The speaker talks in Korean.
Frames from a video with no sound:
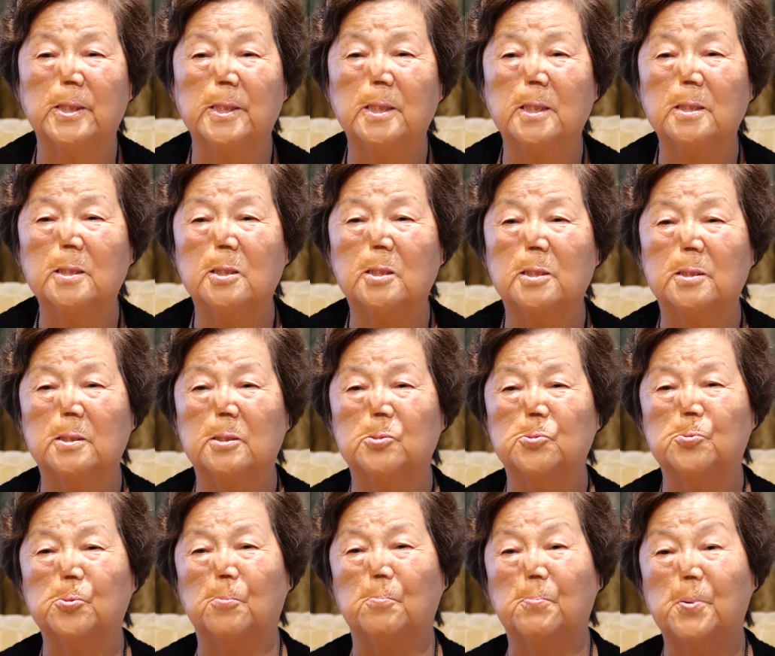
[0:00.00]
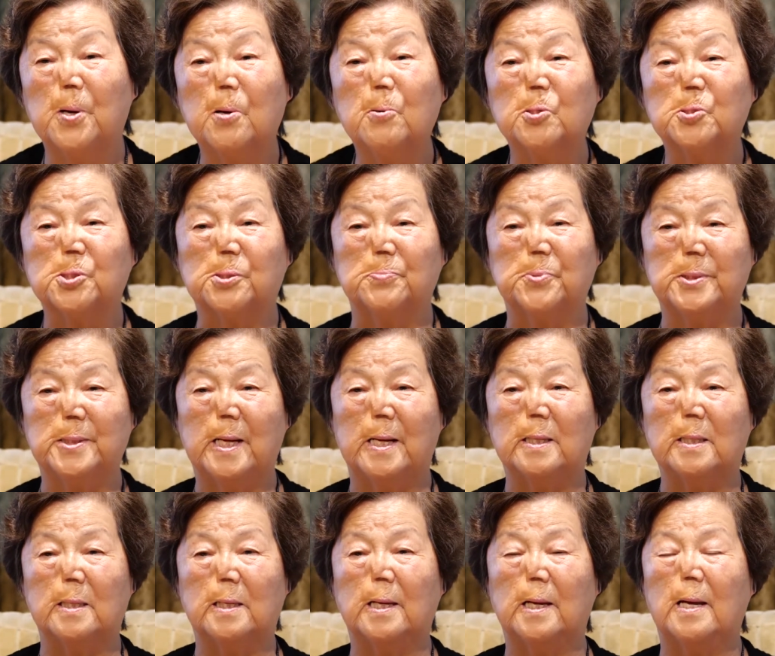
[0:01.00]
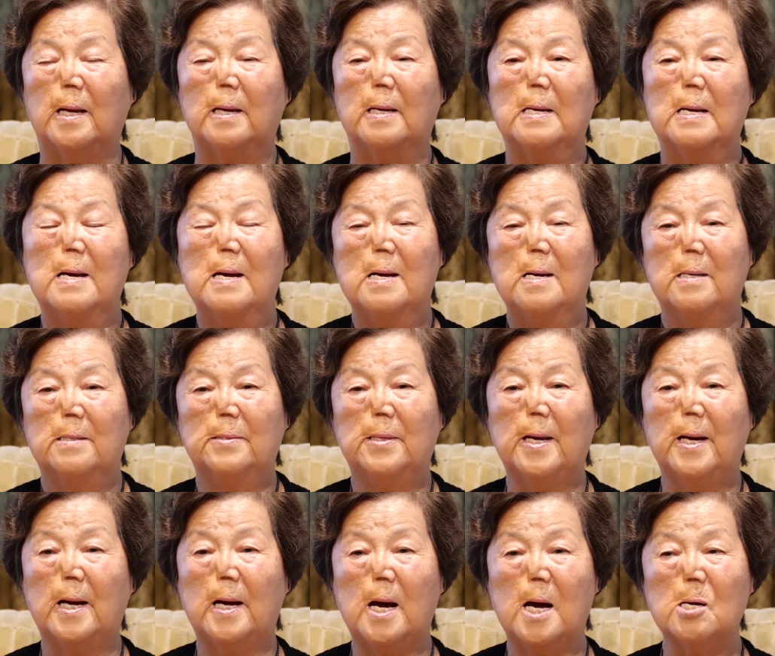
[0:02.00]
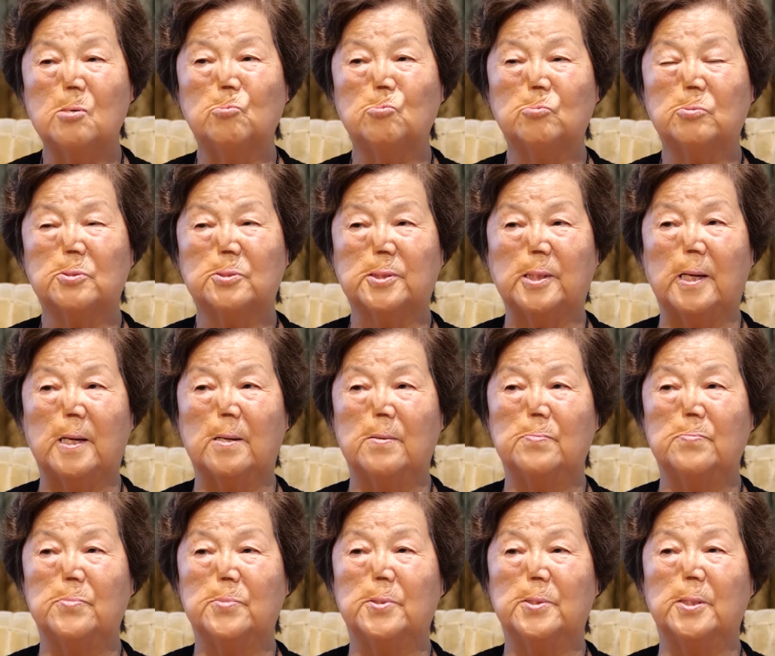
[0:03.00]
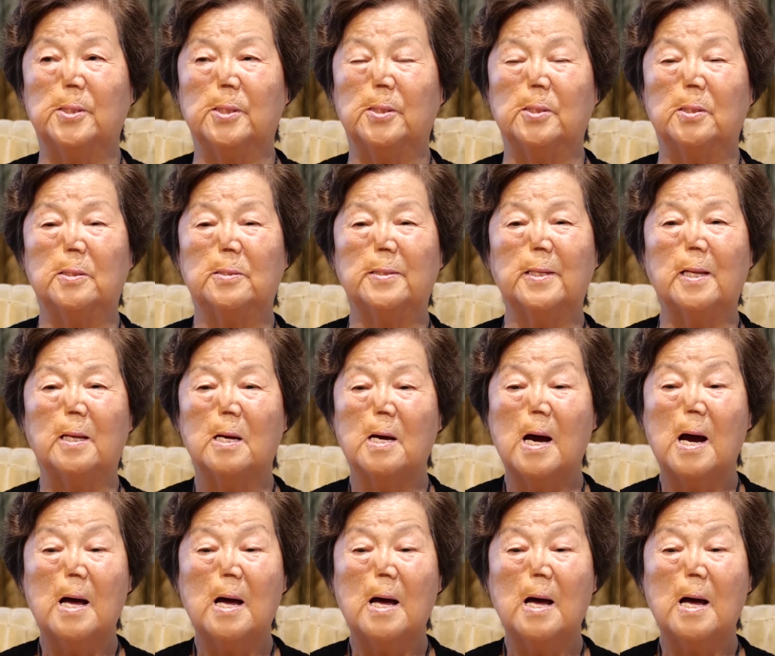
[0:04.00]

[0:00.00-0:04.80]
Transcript: 이런 거는 좀 배웠으면 하는 게 내가 한국 사람들 네,